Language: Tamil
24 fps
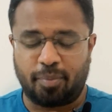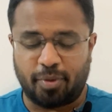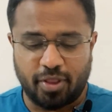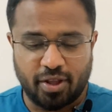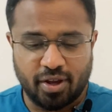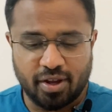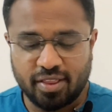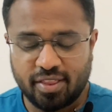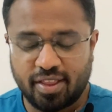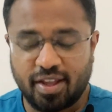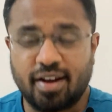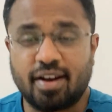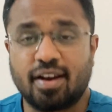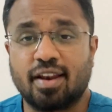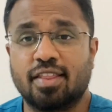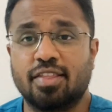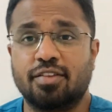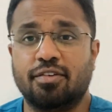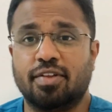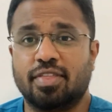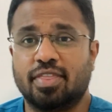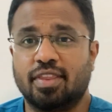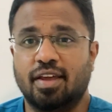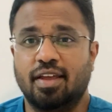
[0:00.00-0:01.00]
இப்போ தாங்க
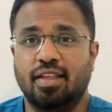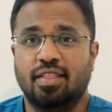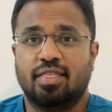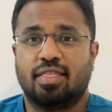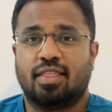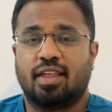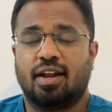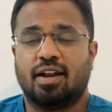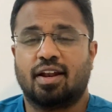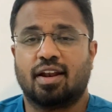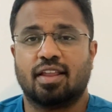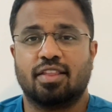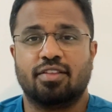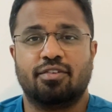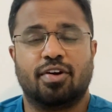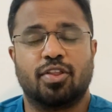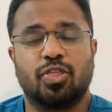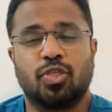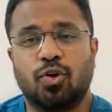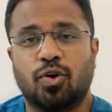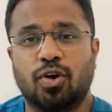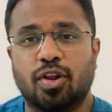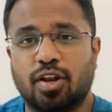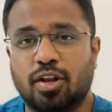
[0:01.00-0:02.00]
தேட்டர்லேருந்து வந்தேன்
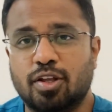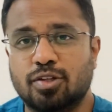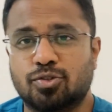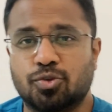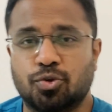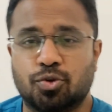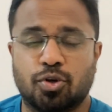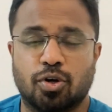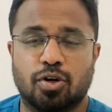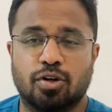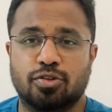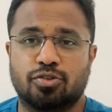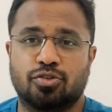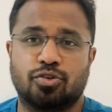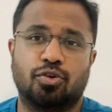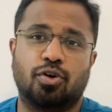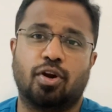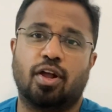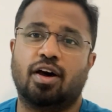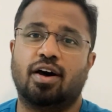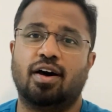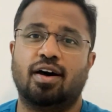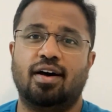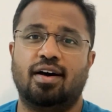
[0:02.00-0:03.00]
தேட்டர்லேருந்து வந்த உடனே சூட்டோட
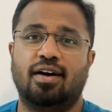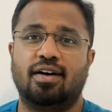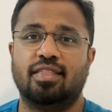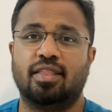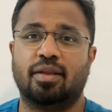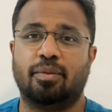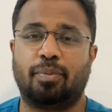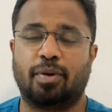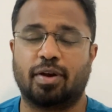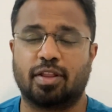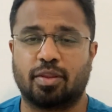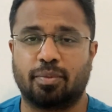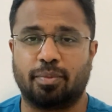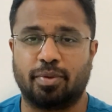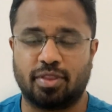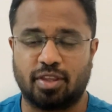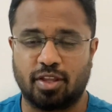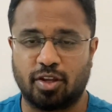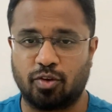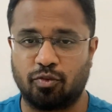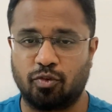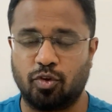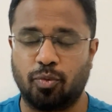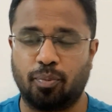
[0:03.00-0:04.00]
சூடாக அந்த படத்தை
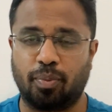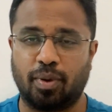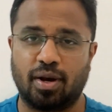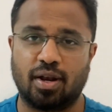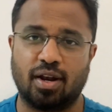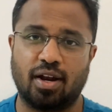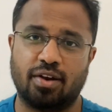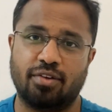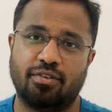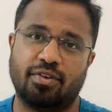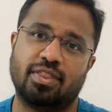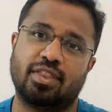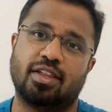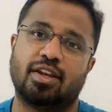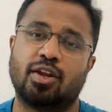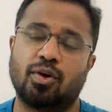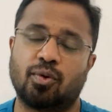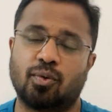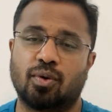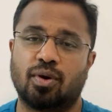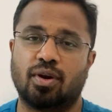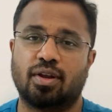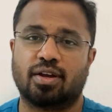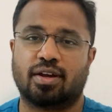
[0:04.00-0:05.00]
பற்றி ரிவ்யூ பண்ணலான்னு
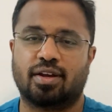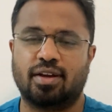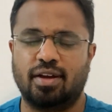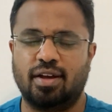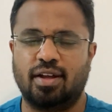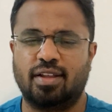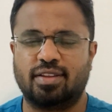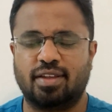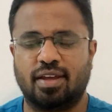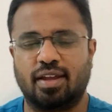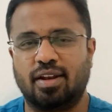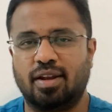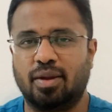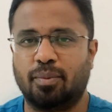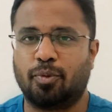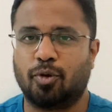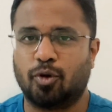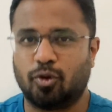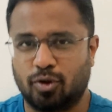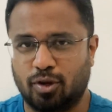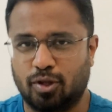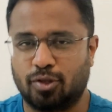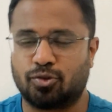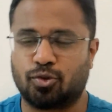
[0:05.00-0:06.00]
வந்துட்டேன் உங்களுக்கு அது என்ன
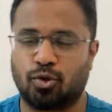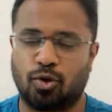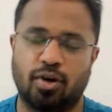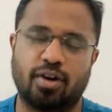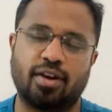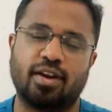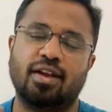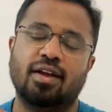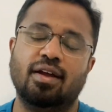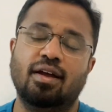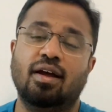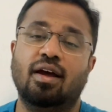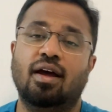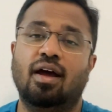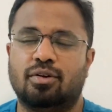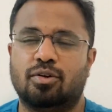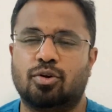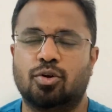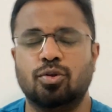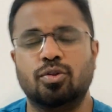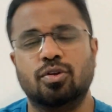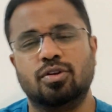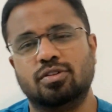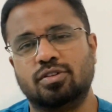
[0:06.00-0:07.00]
படம்னு நான் சொல்கிறேன்
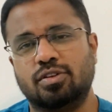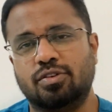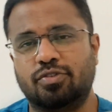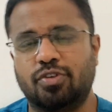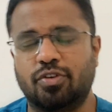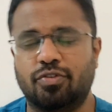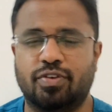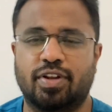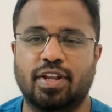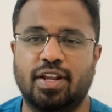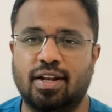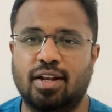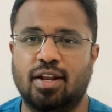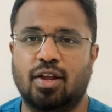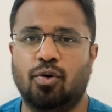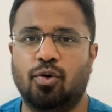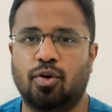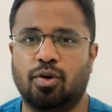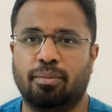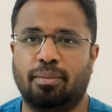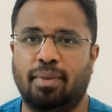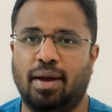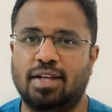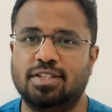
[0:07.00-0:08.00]
டூ தௌசண்ட்
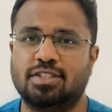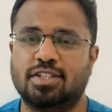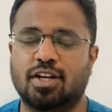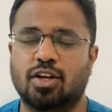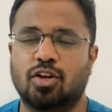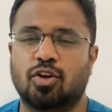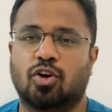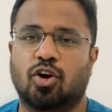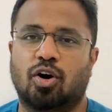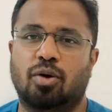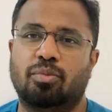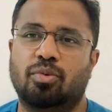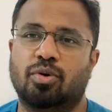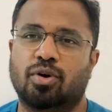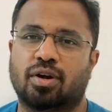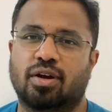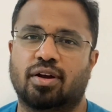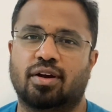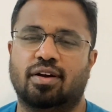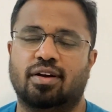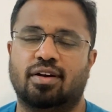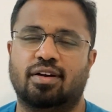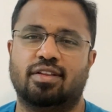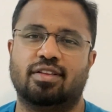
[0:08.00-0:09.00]
ஃபிஃப்டீனில் ஒரு மேஜிக்கல்
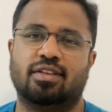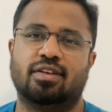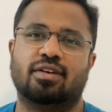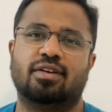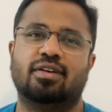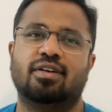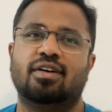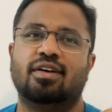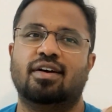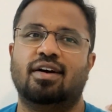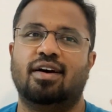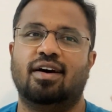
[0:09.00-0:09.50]
காம்போங்க அது